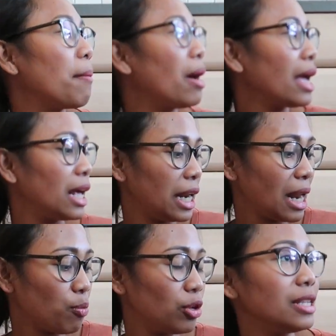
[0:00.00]
sama
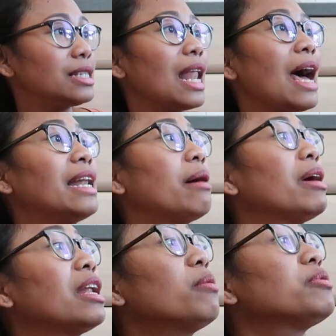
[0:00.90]
Elena punya celana
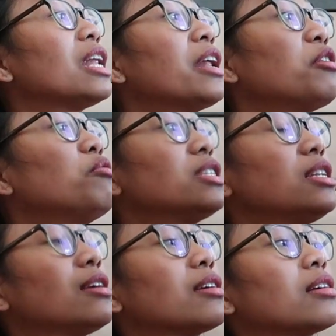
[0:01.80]
mana ada celana dua
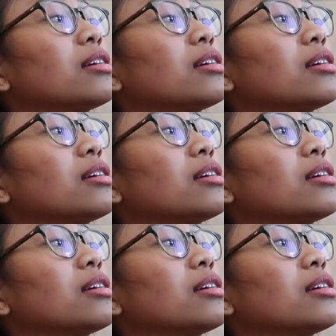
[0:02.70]
sini